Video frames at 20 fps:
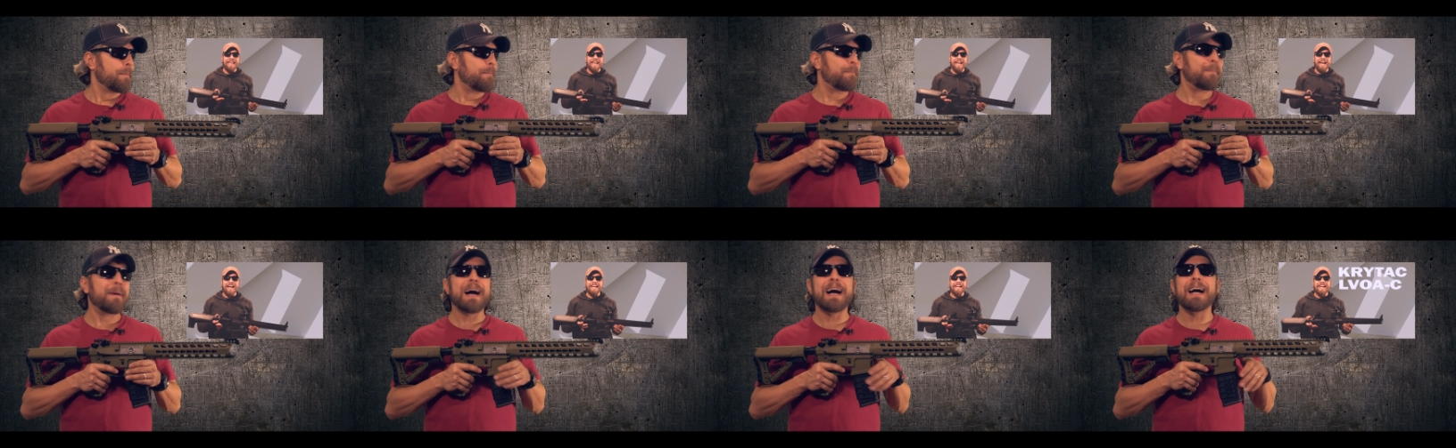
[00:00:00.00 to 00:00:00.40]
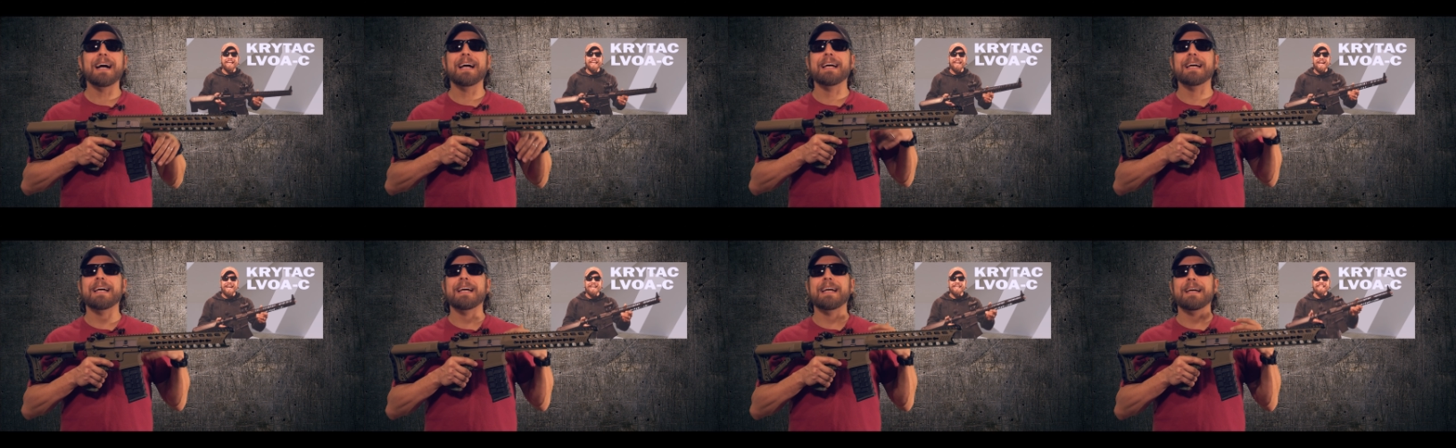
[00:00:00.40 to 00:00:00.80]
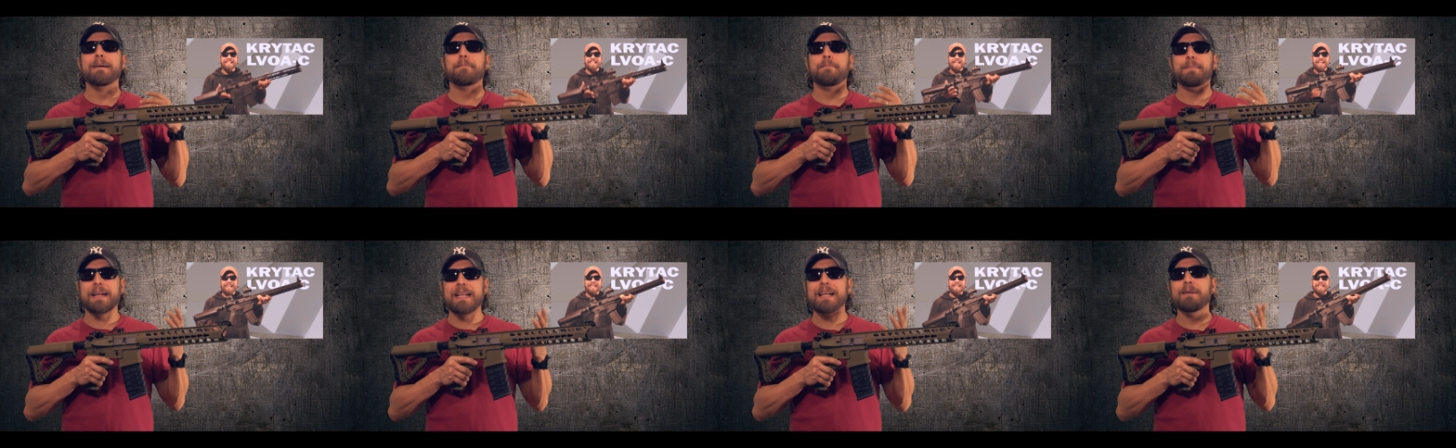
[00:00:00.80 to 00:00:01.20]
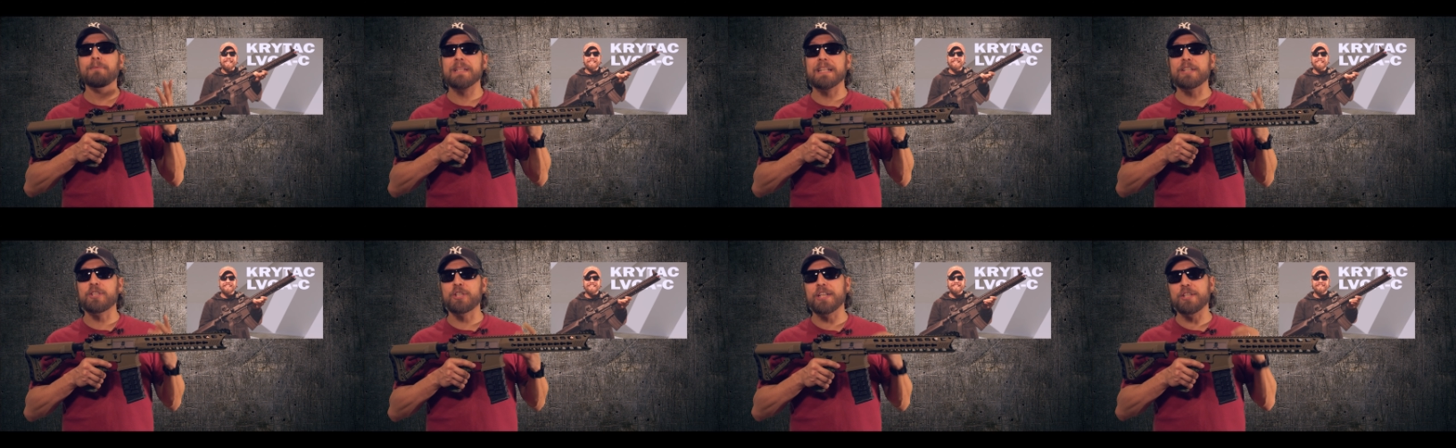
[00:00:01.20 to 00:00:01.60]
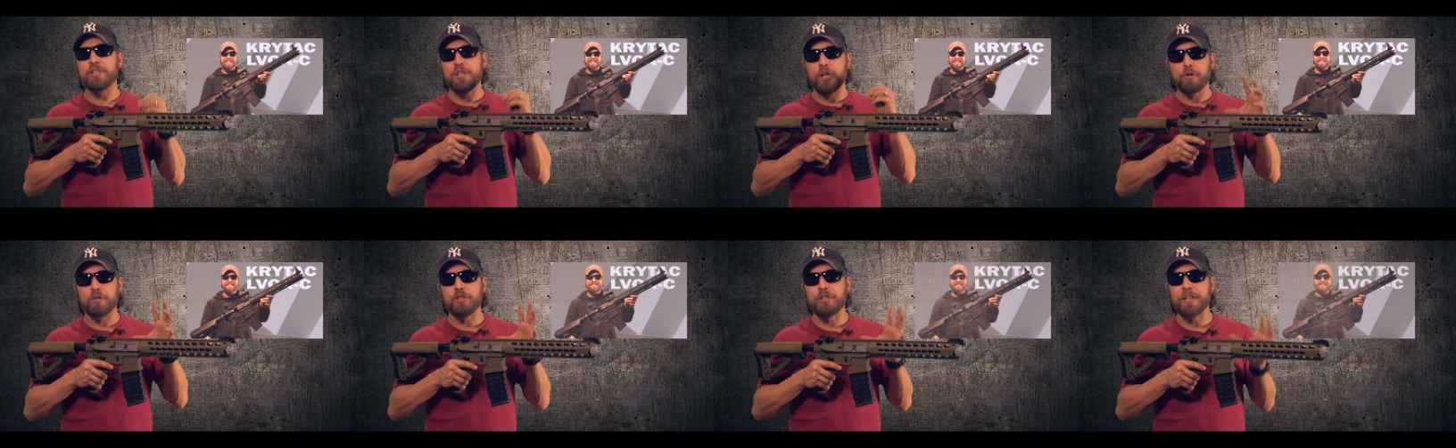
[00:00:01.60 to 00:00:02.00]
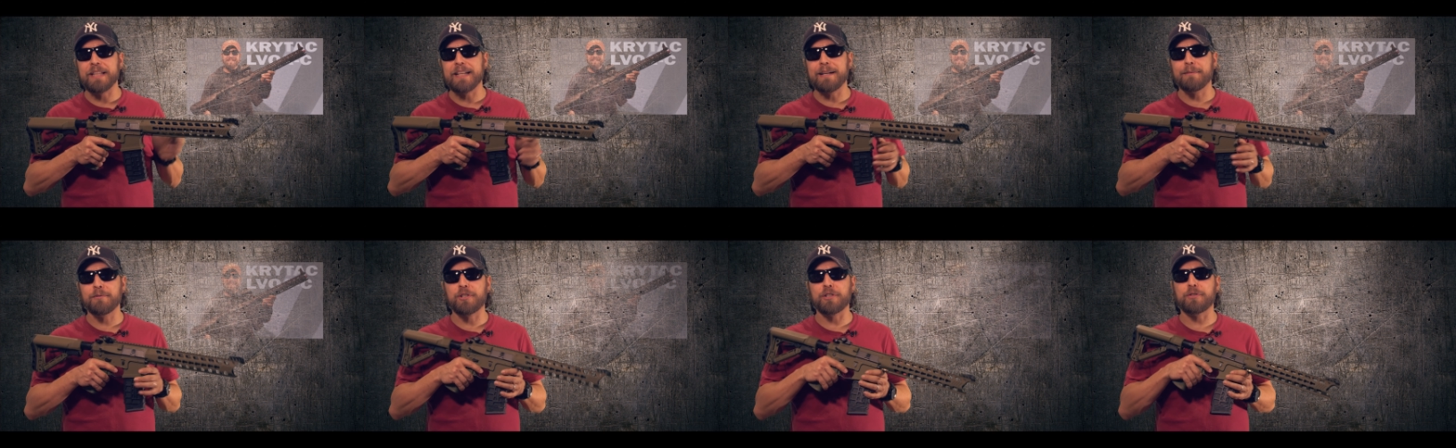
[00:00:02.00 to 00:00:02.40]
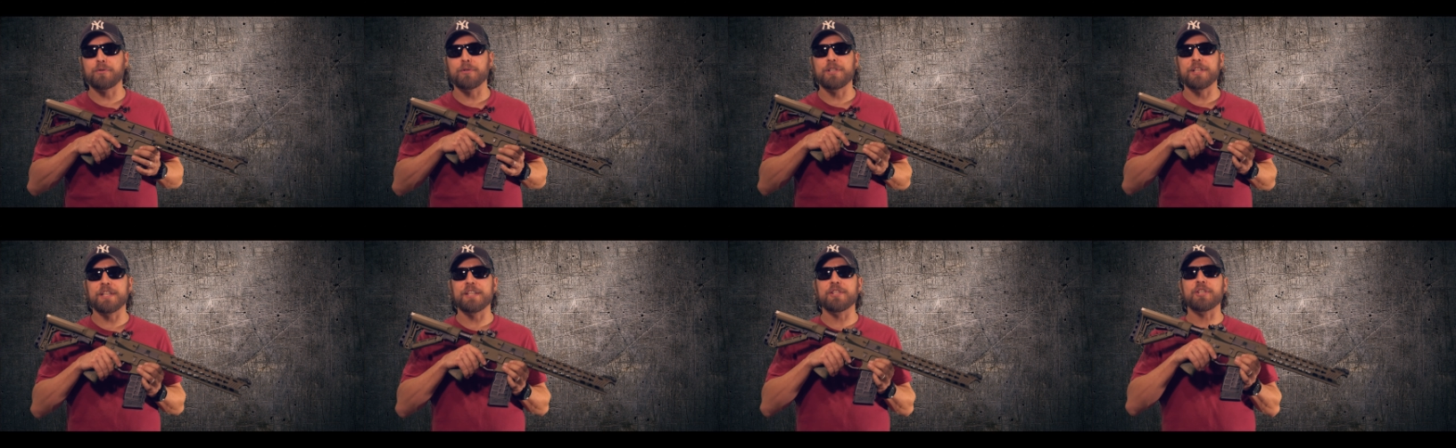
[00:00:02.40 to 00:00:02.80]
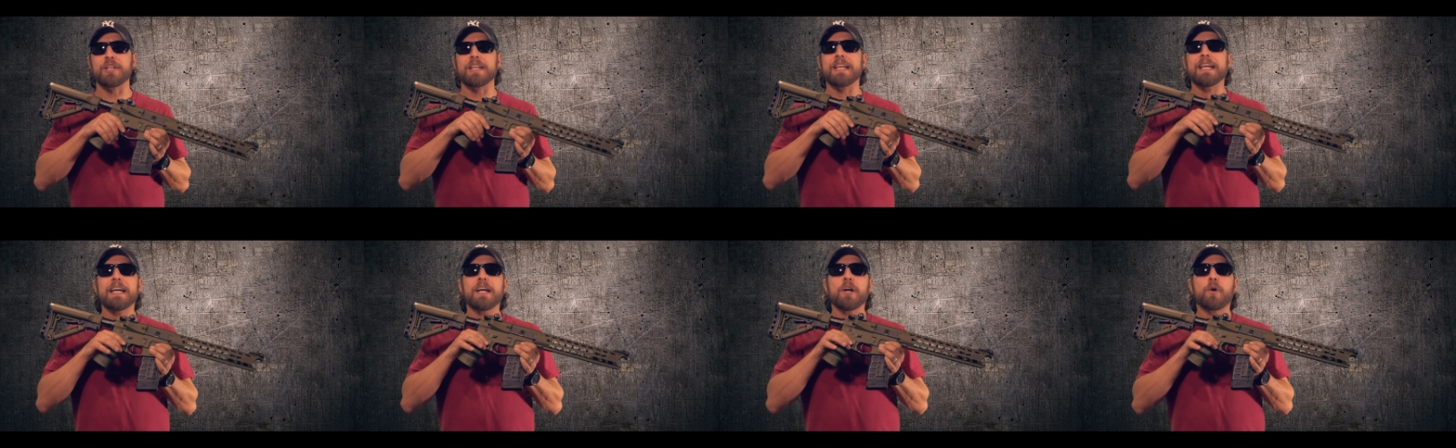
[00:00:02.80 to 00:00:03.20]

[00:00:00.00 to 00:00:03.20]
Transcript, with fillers: ma eh, parliamo del GNG, concentriamoci sul GNG.